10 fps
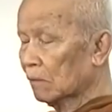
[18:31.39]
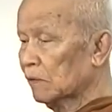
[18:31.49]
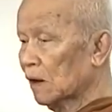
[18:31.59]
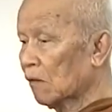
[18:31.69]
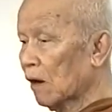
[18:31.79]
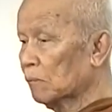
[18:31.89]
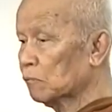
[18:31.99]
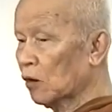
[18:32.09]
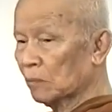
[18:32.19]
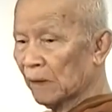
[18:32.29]
เพื่อความ
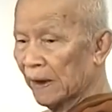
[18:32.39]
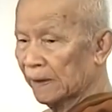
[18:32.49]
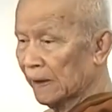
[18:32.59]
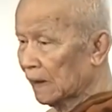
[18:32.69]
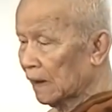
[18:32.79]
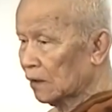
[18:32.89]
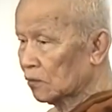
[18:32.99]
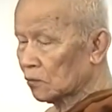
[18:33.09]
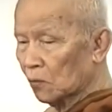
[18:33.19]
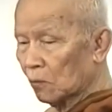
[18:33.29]
ปลอดภัยในเงิน
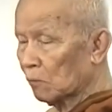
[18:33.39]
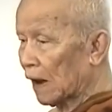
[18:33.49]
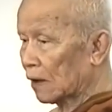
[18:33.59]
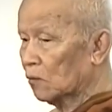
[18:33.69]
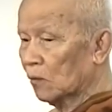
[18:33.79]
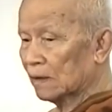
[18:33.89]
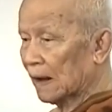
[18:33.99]
ทุกบาททุก